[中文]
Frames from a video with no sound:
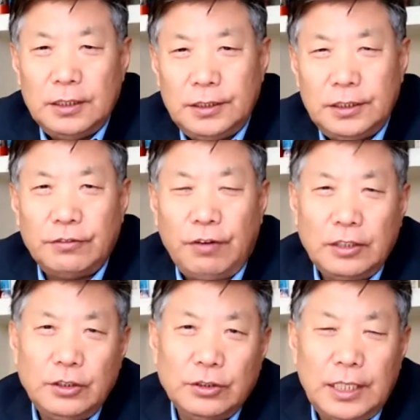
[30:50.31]
警
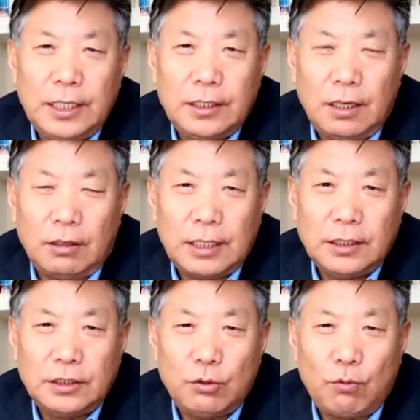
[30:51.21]
方就在搞他
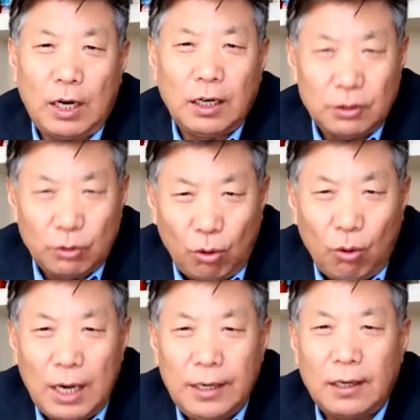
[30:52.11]
的时候玩很多
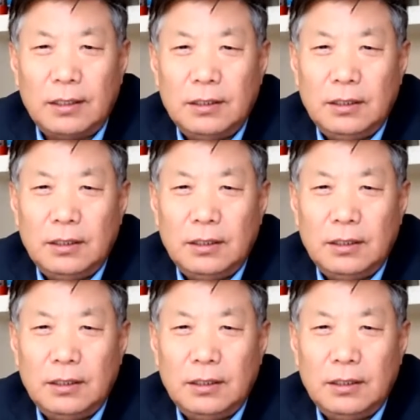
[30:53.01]
花样。